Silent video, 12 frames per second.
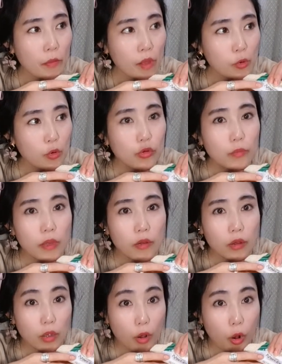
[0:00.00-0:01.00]
요즘에
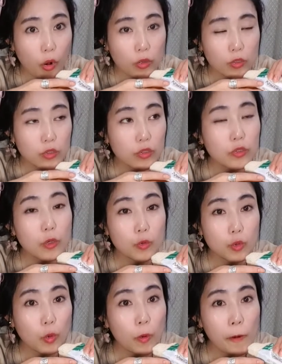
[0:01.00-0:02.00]
어느
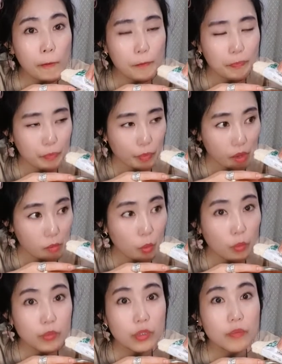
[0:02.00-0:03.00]
정도
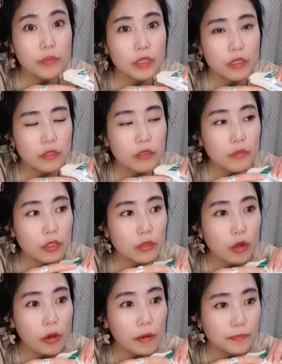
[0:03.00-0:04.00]
몸집이
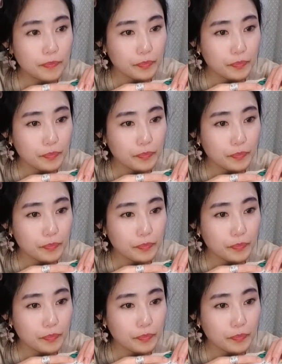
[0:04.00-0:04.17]
있으면서